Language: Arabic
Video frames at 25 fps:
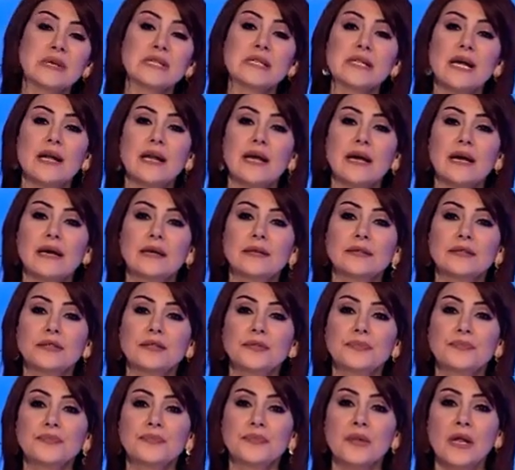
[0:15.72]
مساء الخير
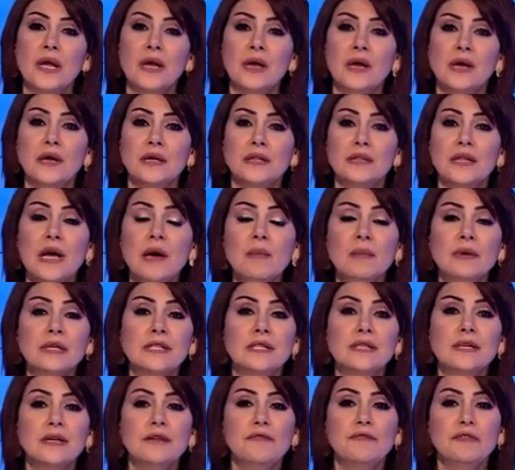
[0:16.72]

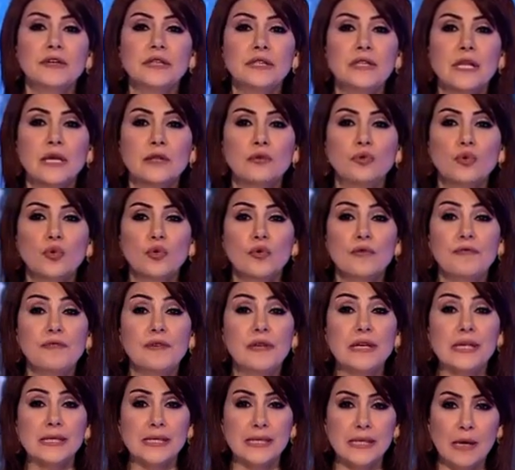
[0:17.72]
نامت الفتنة
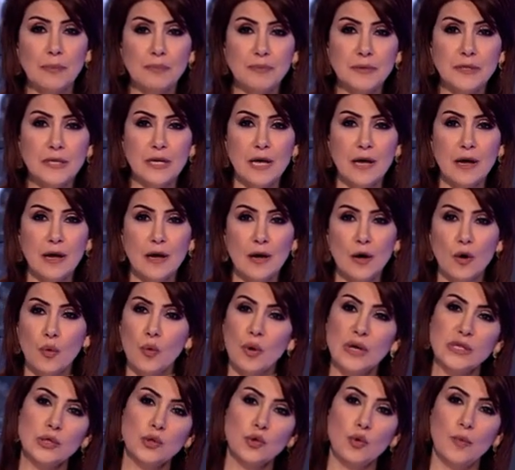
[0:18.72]
في سبتها
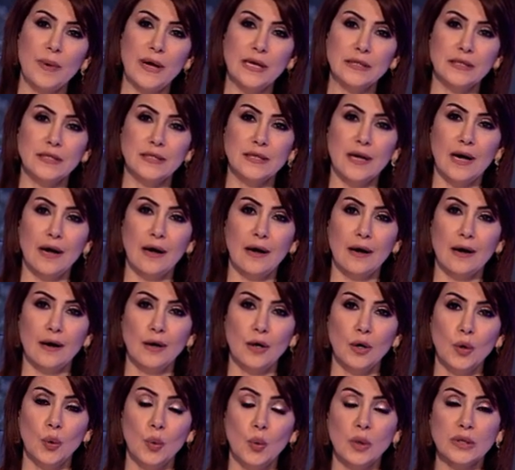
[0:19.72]
وسباتها
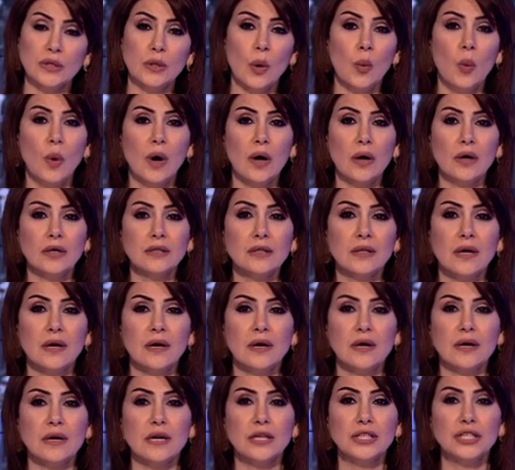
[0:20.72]

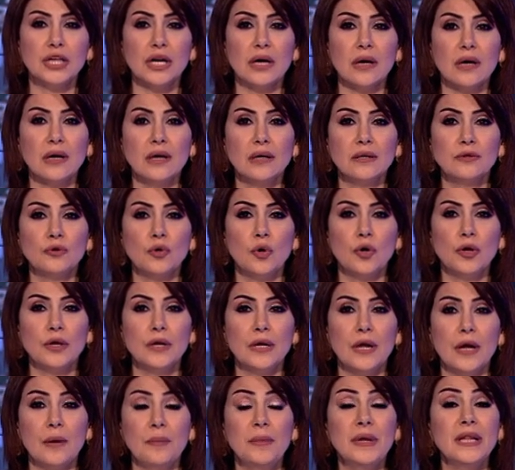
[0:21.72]
وطوقتها رشقات
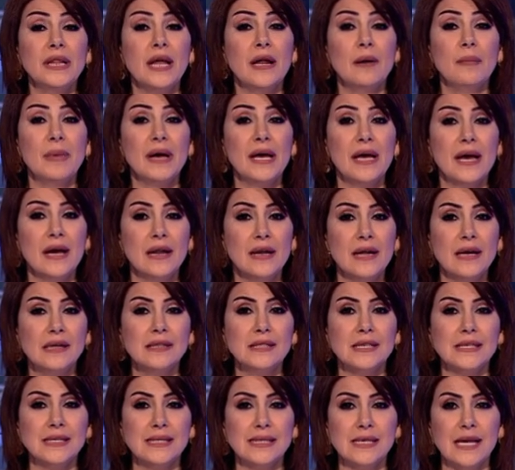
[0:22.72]
من
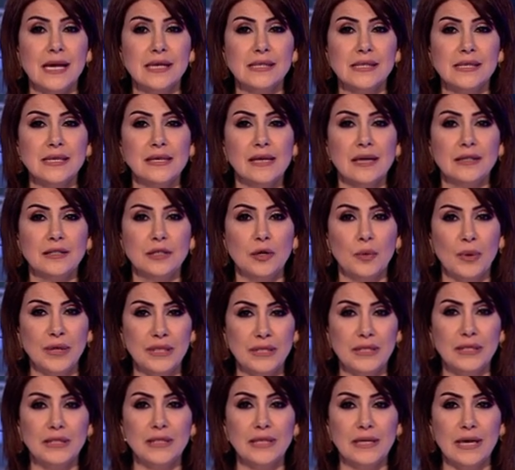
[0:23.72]
البيانات السياسية
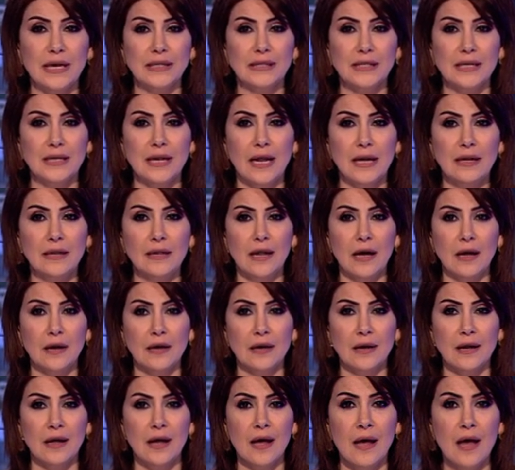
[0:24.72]
والدينية
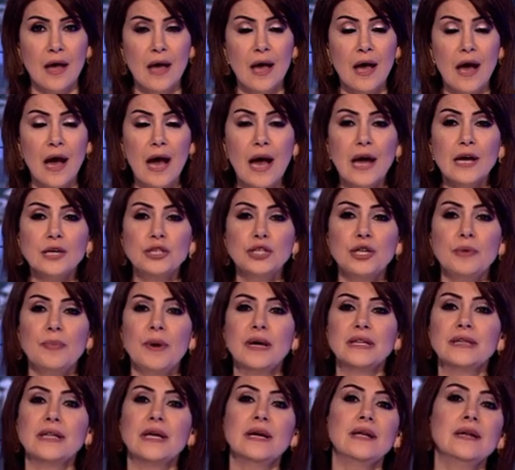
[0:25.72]
ليلا
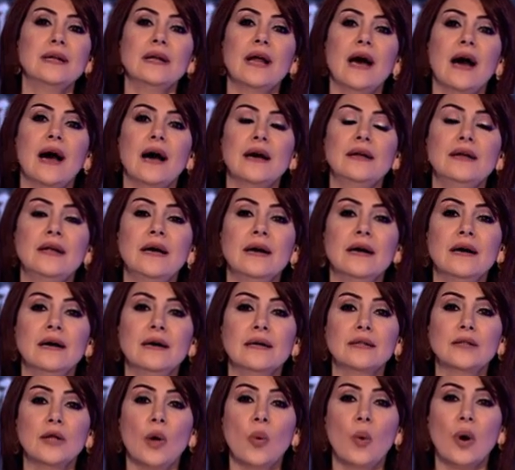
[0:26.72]
حاجبة عنها
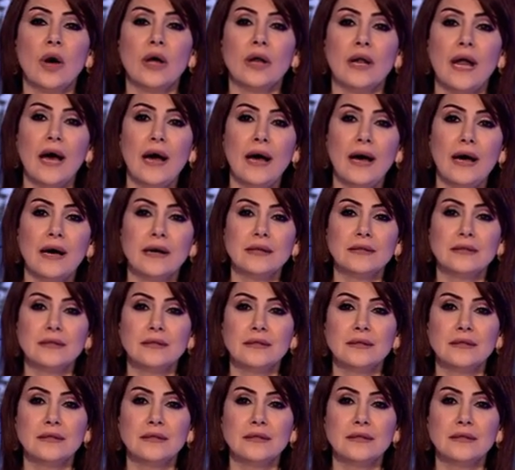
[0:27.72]
ضوء الأحد